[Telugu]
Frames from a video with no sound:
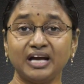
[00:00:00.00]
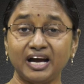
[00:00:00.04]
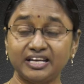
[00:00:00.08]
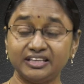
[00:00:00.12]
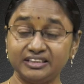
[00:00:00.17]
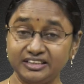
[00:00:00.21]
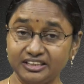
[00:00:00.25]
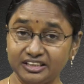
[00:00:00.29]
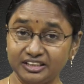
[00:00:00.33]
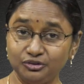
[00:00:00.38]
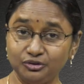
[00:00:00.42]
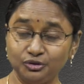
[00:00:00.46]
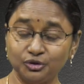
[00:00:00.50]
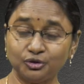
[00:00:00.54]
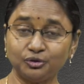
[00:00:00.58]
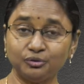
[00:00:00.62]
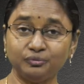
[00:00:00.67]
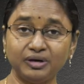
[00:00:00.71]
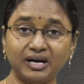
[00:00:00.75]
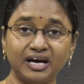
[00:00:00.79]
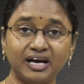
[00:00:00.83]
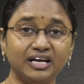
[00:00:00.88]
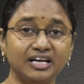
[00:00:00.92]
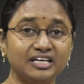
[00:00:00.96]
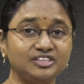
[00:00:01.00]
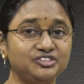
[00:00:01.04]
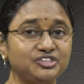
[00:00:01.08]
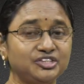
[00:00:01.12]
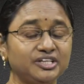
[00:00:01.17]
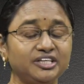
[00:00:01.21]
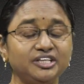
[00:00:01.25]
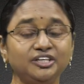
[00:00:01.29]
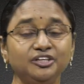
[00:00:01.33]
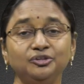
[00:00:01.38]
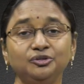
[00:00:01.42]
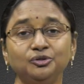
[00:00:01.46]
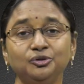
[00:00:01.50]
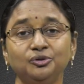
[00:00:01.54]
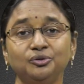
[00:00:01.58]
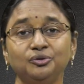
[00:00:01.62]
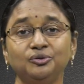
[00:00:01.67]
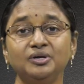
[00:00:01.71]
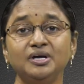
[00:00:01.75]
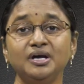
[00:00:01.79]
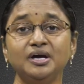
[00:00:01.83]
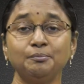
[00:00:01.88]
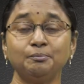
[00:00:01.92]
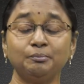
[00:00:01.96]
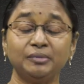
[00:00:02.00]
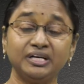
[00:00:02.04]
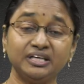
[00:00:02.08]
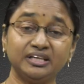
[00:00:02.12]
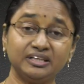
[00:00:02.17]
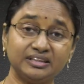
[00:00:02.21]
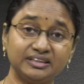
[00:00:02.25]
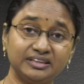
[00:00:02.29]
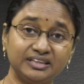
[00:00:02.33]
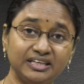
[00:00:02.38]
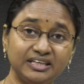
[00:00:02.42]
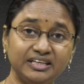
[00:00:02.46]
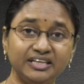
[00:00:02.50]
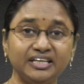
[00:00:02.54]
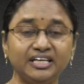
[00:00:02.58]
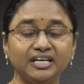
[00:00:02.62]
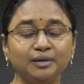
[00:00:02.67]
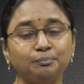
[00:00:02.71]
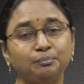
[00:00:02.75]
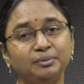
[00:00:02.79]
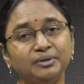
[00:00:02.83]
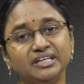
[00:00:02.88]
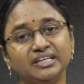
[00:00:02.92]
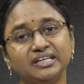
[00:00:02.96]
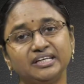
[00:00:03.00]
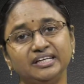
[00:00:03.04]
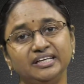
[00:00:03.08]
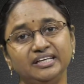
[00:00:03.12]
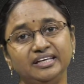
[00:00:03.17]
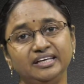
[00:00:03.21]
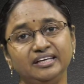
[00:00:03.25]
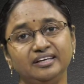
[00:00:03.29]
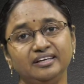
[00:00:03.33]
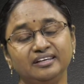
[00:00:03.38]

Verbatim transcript: అది ఎందుకు అలా జరిగిందో మనకు తెలియనప్పటికీ